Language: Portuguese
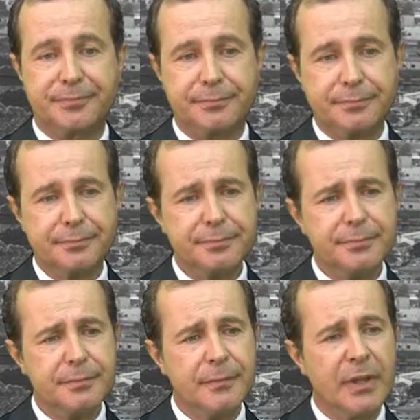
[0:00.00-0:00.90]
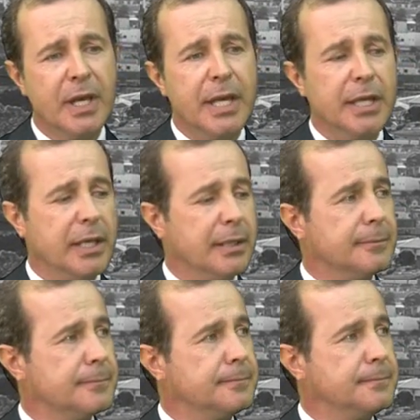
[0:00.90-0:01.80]
É. A eleição e vai
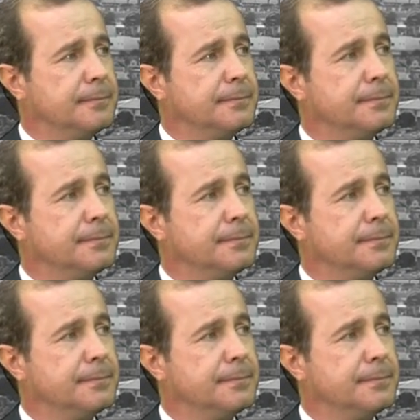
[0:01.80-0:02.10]
acontecer que